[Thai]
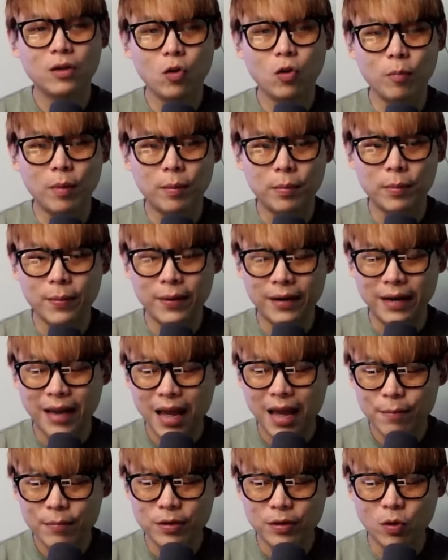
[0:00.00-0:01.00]
ลงมาประมาณ
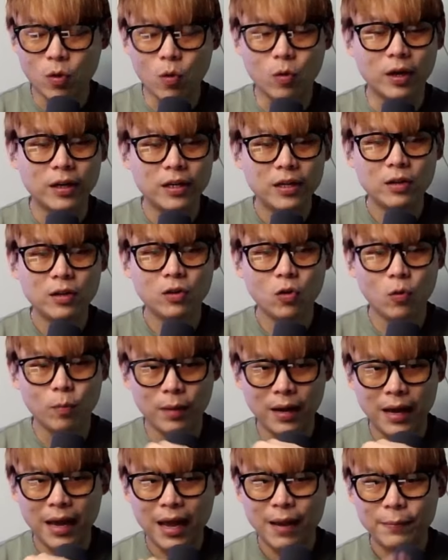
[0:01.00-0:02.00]
ห้าหมื่นหกพัน แล้วนี่ลง
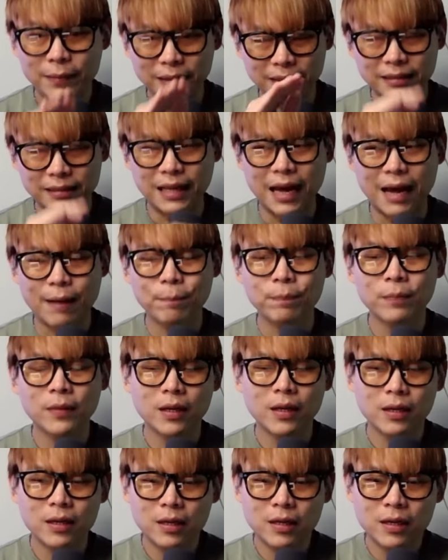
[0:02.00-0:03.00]
มา ห้าหมื่นสามพัน
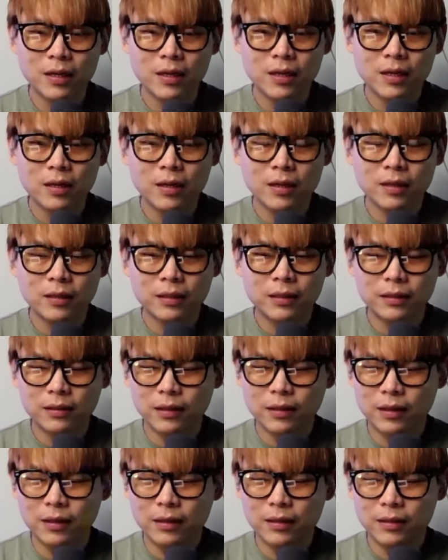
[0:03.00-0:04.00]

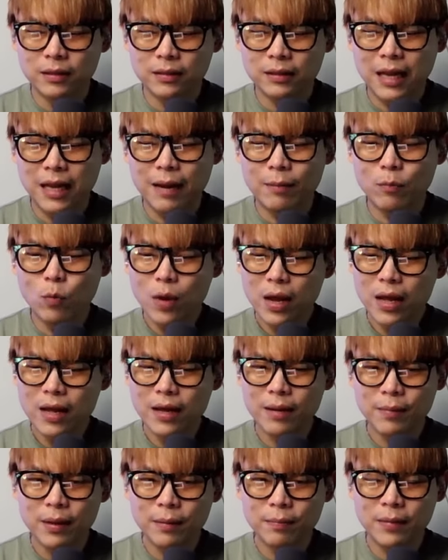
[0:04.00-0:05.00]
เอ่อถามว่า
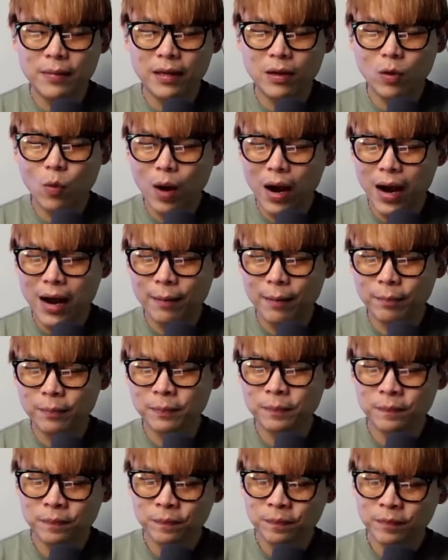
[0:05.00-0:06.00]
มันมีความ
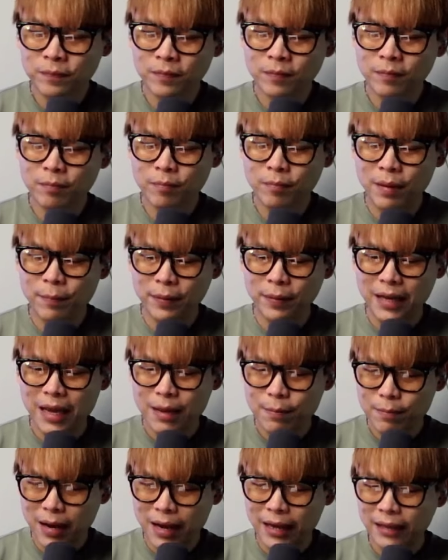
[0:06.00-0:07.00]
เป็นไป
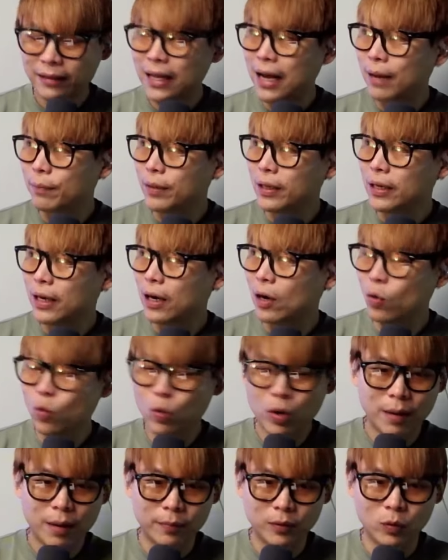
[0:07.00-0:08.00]
ได้ไหมตามที่เขา
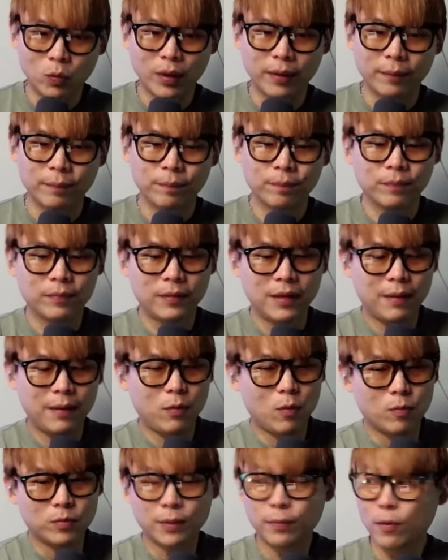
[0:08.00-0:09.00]
คำนวณ น, นะ
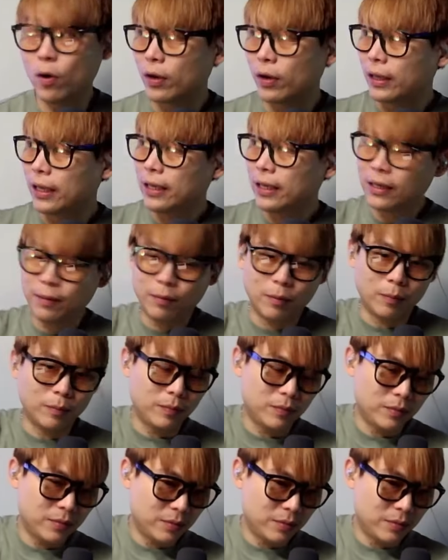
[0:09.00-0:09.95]
ผมจะบอกอย่างนี้เดี๋ยวผม